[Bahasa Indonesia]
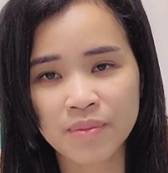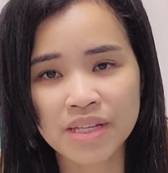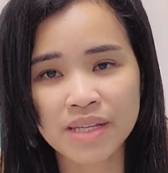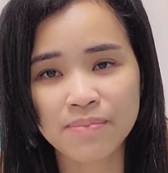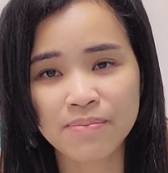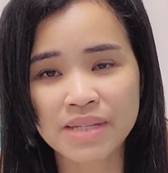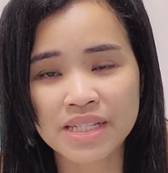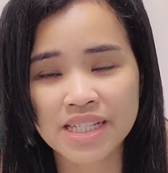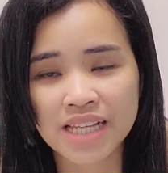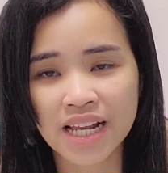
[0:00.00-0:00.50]

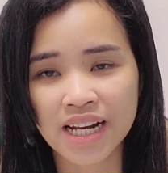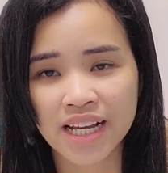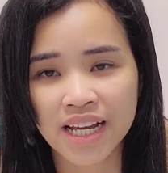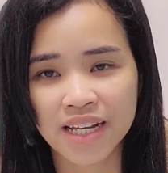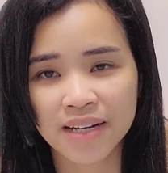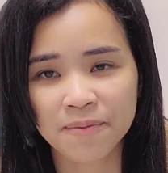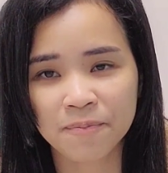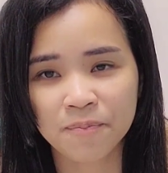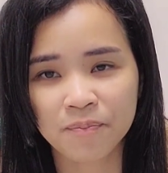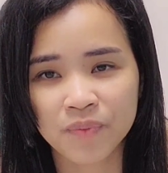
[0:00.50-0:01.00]

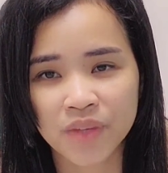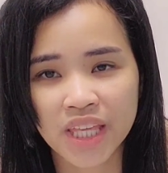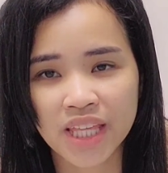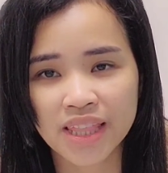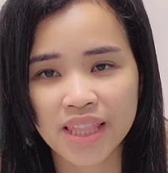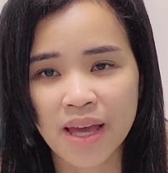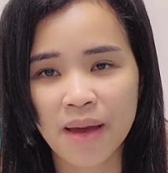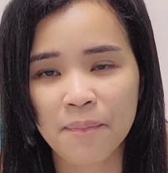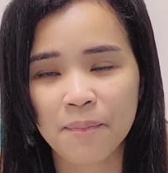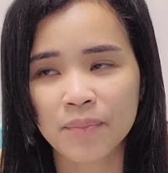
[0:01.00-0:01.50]
misalkan
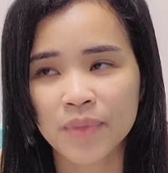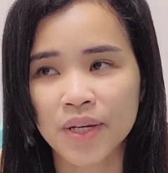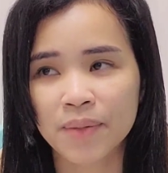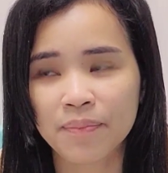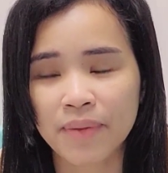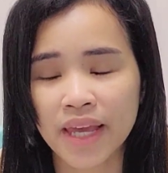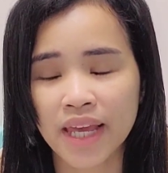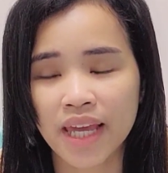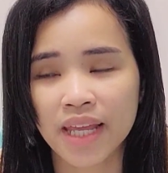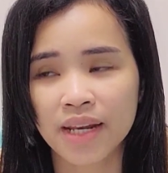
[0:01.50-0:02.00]
kita eh,
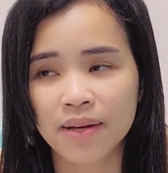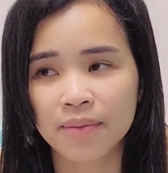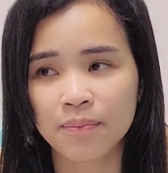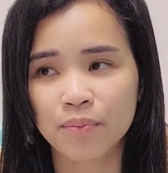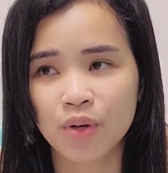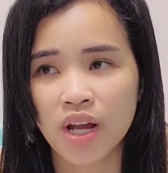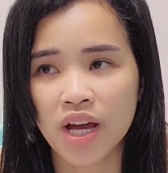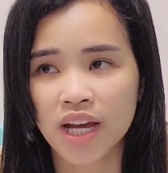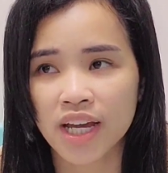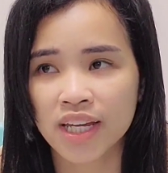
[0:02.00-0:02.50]
pengen
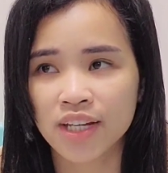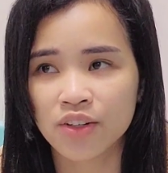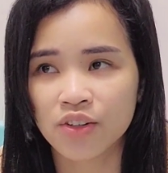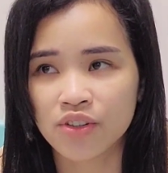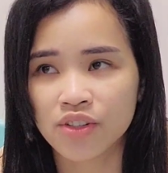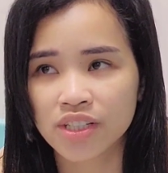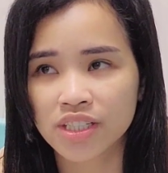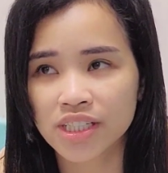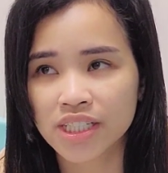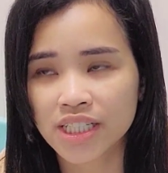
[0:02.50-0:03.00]
pulang ke
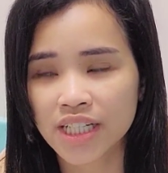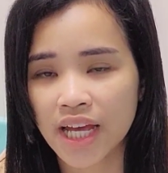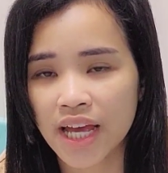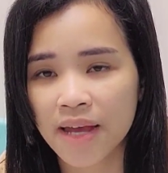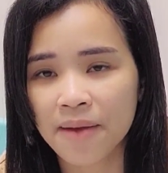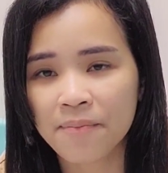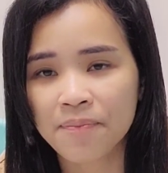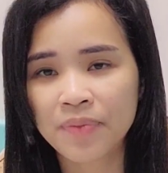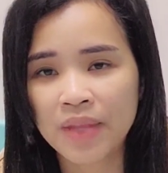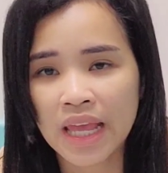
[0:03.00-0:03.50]

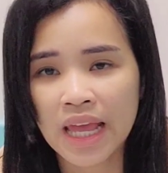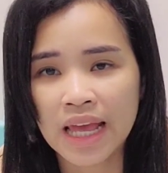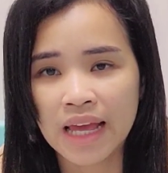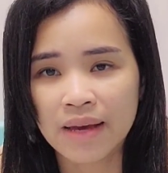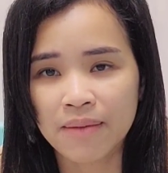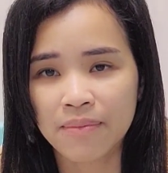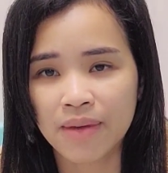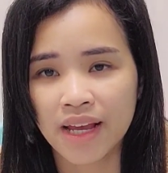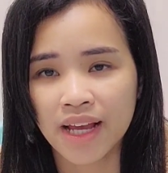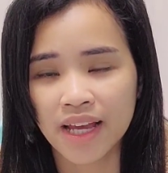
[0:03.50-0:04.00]
Indonesia,
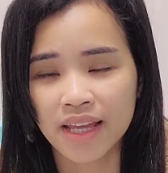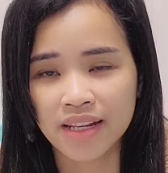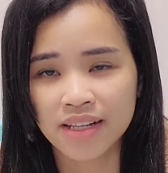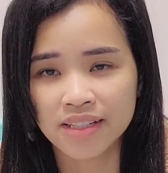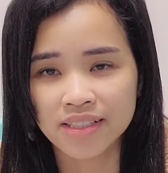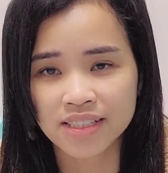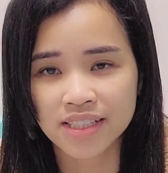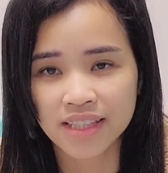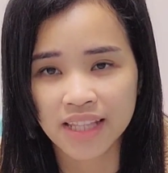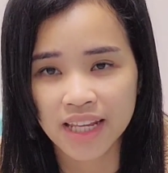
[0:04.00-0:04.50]

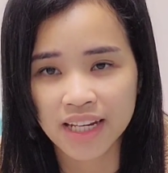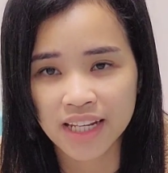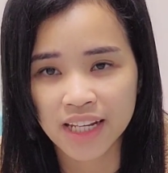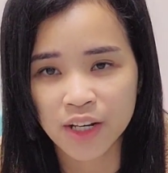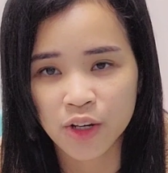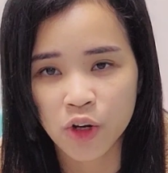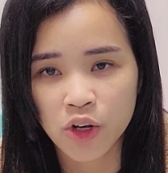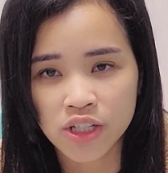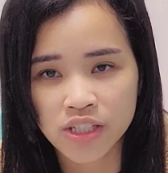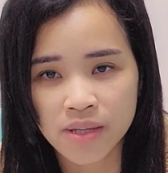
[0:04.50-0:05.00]
pengen stay
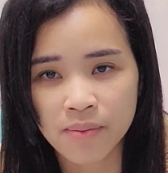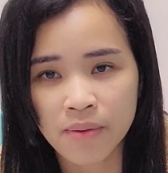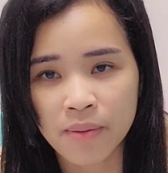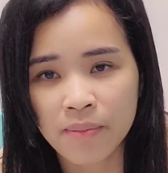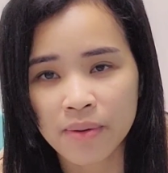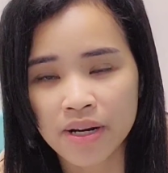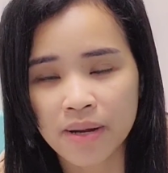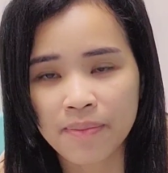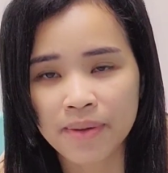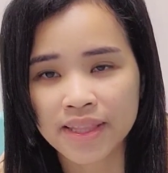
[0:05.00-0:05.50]
di Indonesia
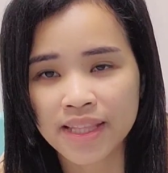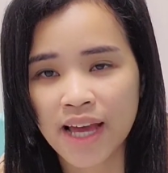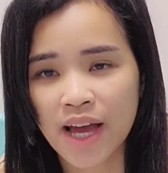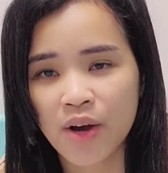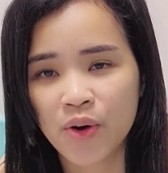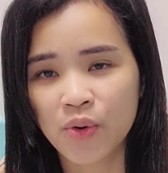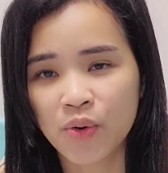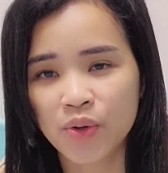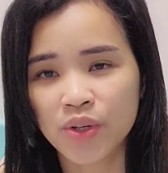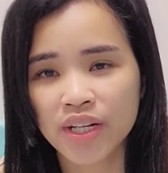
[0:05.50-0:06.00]
beberapa
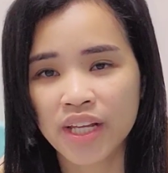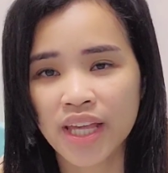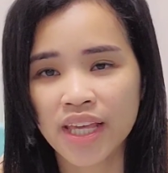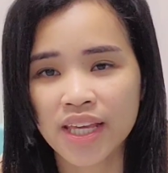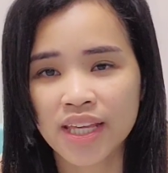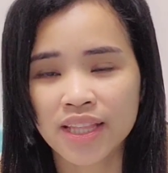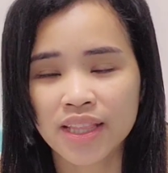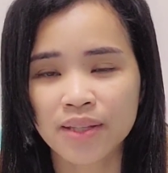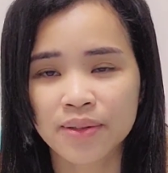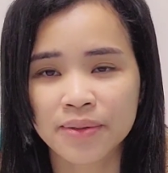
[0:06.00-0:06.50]
tahun
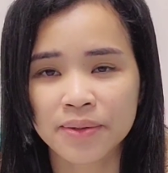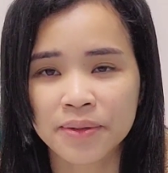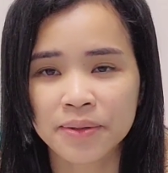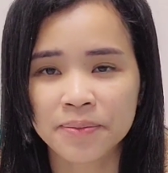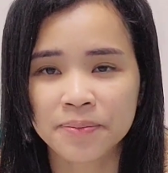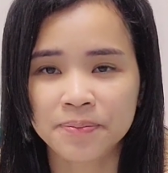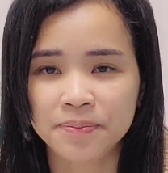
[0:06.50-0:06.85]
kayak gitu